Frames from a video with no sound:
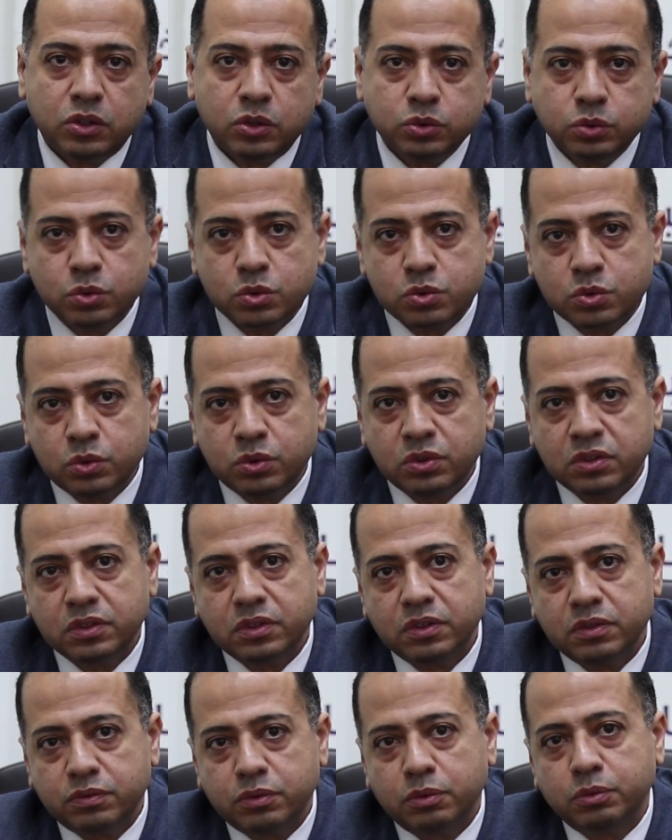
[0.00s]
حدوثه
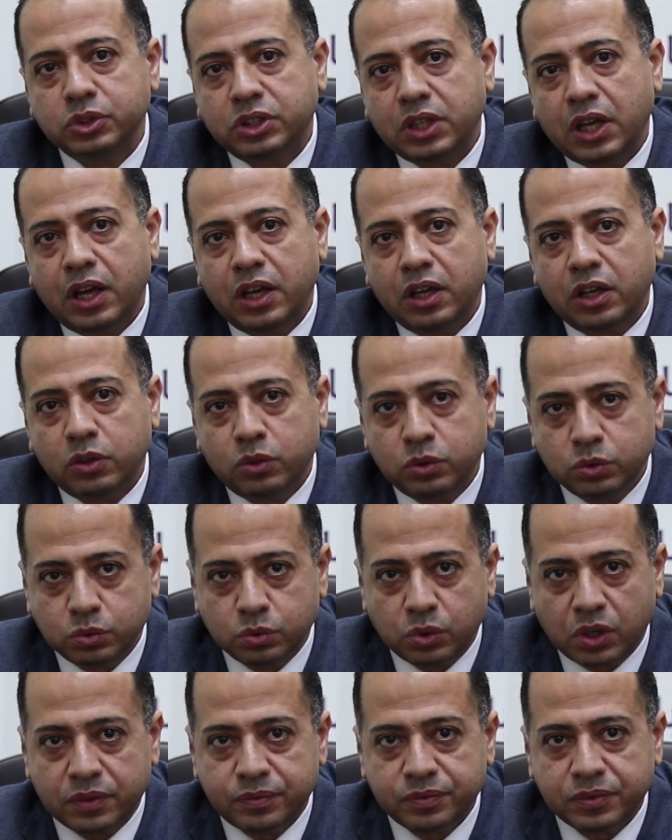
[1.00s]
في منتهى
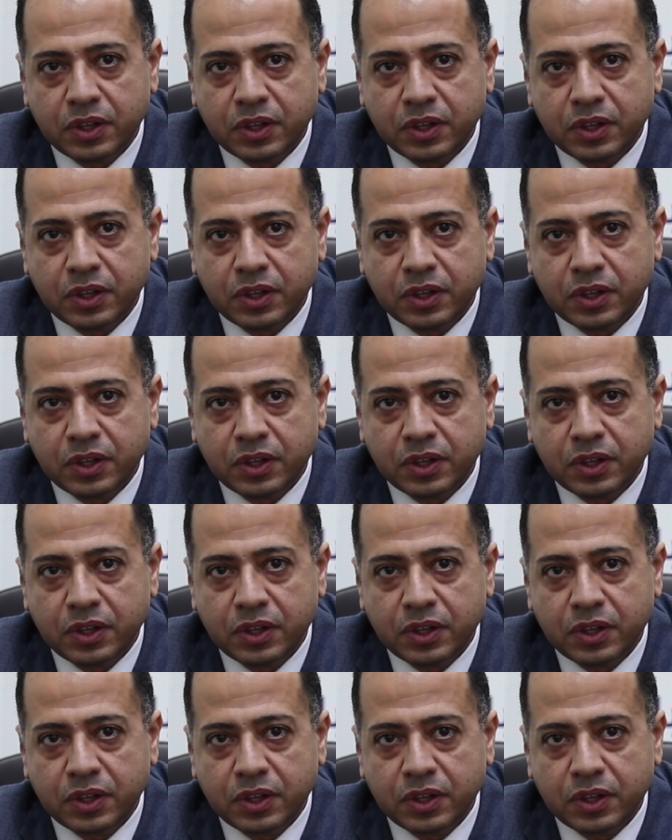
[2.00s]
الخطوره